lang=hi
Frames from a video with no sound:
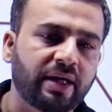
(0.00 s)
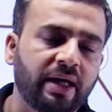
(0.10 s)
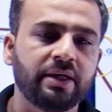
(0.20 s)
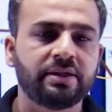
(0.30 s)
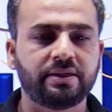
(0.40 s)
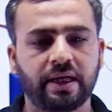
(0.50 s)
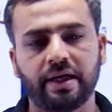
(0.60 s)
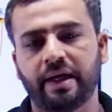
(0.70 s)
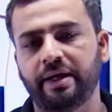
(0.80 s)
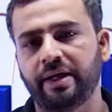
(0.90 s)
आए चाहे
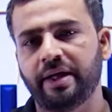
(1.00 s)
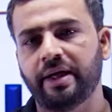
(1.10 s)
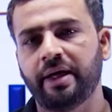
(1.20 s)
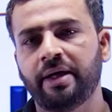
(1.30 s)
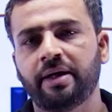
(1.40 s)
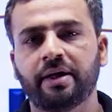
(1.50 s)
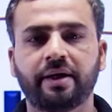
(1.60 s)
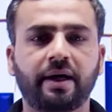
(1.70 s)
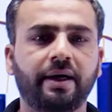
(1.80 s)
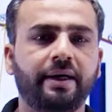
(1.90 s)
एन आए
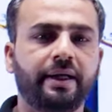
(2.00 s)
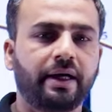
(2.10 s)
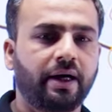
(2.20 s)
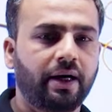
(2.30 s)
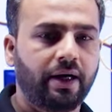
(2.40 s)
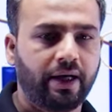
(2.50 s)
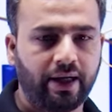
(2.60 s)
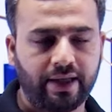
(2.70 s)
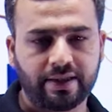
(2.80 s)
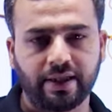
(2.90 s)
या इंडिया
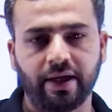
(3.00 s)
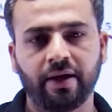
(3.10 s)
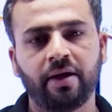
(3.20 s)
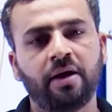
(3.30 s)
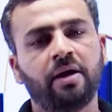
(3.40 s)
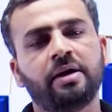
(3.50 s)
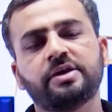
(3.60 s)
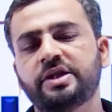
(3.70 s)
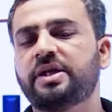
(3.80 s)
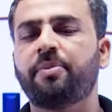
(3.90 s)
अलायंस है
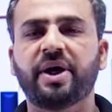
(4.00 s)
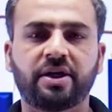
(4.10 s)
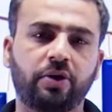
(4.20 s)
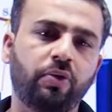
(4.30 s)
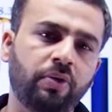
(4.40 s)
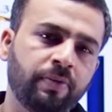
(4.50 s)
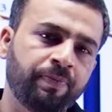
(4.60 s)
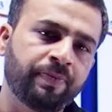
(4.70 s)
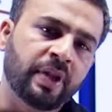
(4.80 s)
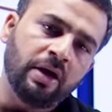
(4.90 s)
चीज़ें बेटर हों
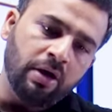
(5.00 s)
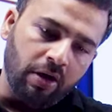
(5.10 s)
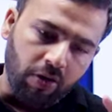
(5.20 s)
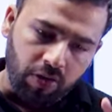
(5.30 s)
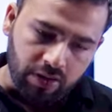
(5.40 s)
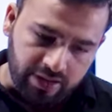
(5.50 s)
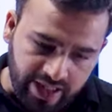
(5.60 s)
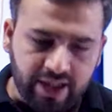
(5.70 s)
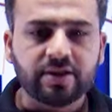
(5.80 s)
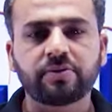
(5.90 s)
और
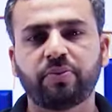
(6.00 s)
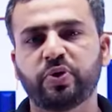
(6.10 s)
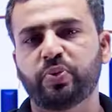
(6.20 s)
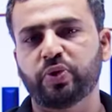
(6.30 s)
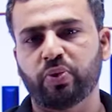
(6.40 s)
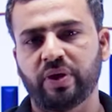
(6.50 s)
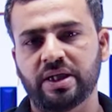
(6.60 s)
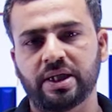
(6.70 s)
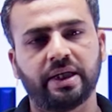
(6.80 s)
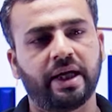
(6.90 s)
देश मजबूत होना
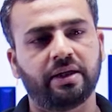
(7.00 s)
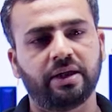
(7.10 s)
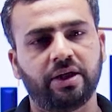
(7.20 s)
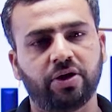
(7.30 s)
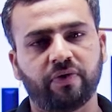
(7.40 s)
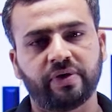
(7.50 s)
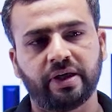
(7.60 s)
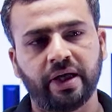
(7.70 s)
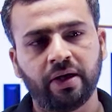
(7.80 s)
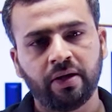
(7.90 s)
चाहिए एट द एंड ऑफ द
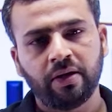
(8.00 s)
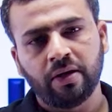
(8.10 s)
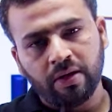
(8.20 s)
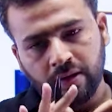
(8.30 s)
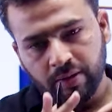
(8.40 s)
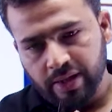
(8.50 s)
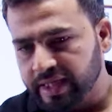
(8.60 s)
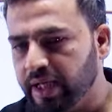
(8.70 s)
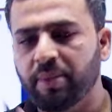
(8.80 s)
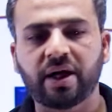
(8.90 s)
डे
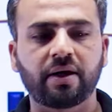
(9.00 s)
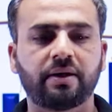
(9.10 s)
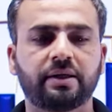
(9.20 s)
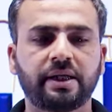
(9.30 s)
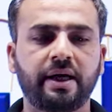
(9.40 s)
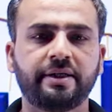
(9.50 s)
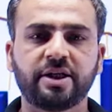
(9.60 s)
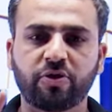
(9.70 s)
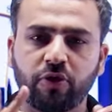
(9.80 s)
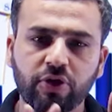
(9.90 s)
ये मैटर करता है
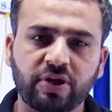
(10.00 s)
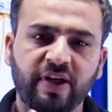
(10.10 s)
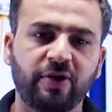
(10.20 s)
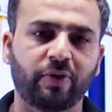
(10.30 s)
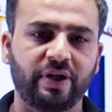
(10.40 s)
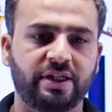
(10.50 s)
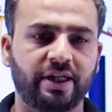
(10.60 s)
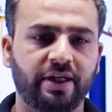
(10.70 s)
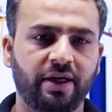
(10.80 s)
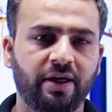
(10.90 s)
ये ग्रोथ नहीं रुकनी
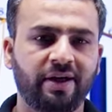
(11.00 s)
चाहिए